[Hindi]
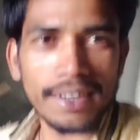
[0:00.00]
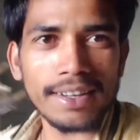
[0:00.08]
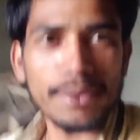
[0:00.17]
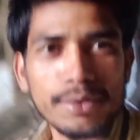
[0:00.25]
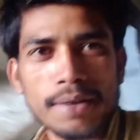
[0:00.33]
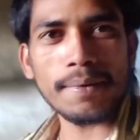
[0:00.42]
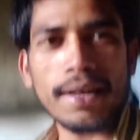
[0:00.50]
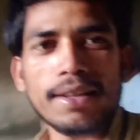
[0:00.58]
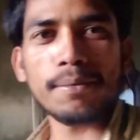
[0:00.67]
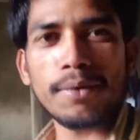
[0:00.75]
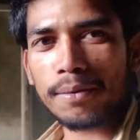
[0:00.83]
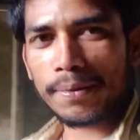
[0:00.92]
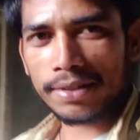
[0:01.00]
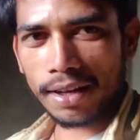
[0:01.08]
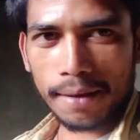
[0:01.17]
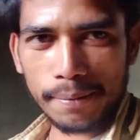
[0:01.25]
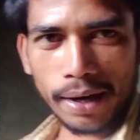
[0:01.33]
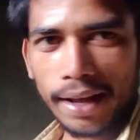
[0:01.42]
करके उसके बाद हम लोग
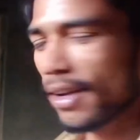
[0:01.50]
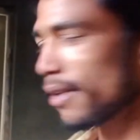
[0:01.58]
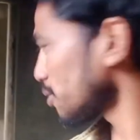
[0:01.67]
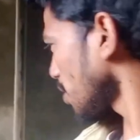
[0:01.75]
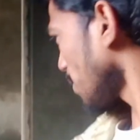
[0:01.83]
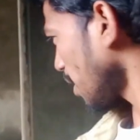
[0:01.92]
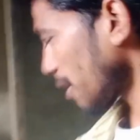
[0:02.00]
मसाला मिलाएंगे उसके बाद